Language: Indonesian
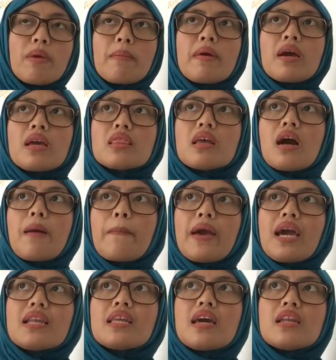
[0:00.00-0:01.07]
memang kita
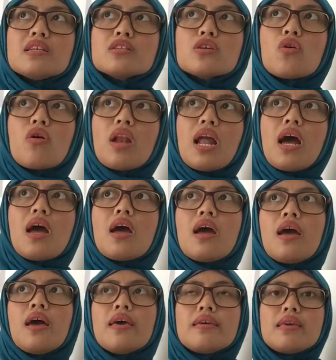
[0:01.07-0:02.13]
kepengen nyari sekolah
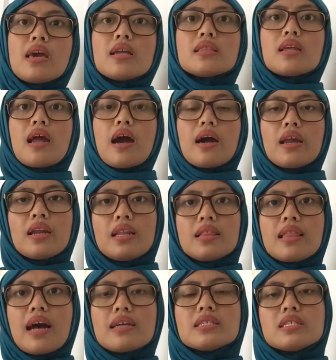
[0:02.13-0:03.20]
yang
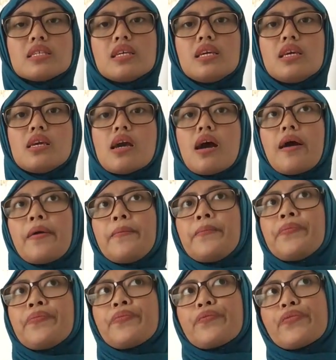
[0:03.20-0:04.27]
terakreditasi, yang
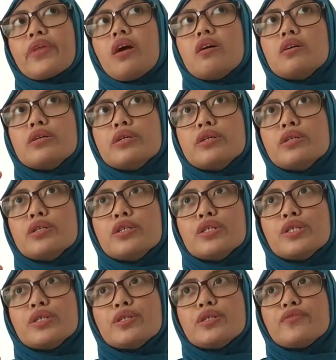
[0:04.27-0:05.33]
uh,
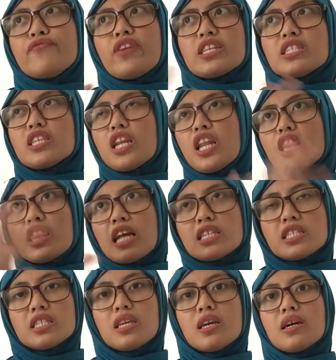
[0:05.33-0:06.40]

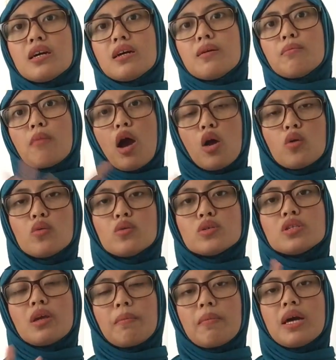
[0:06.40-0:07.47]
fasilitasnya
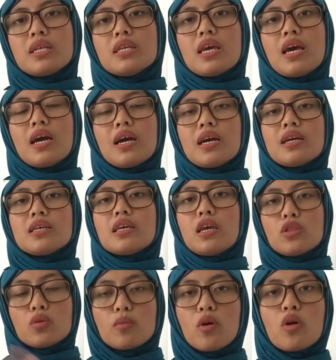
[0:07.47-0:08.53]
bagus, yang banyak, ya
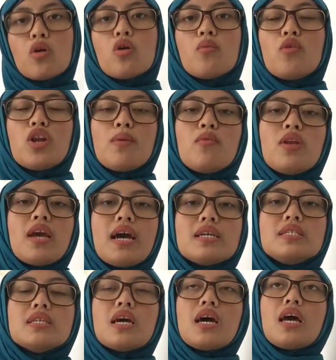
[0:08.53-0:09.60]
itu monggo boleh-boleh
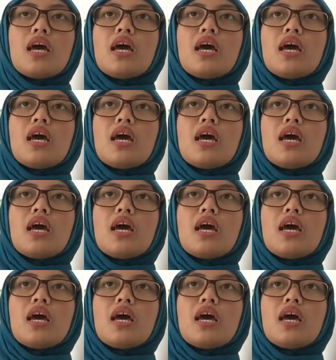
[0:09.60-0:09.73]
aja.